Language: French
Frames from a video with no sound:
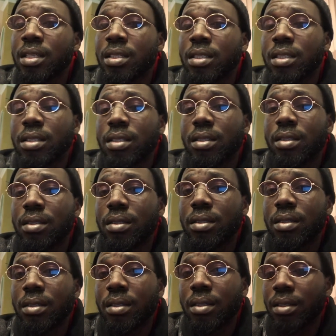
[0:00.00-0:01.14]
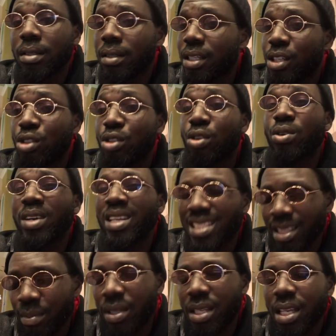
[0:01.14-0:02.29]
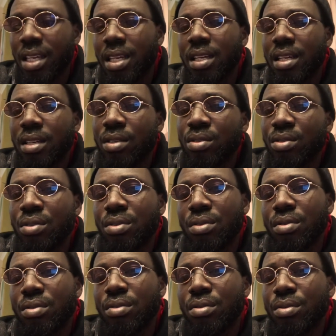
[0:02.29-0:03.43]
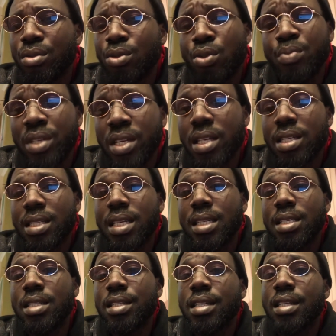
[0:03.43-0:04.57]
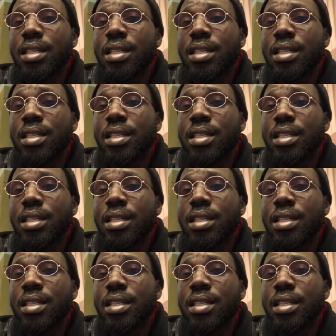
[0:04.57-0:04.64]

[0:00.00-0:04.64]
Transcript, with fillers: euh, qui seront exemptés du, du biais, c'est-à-dire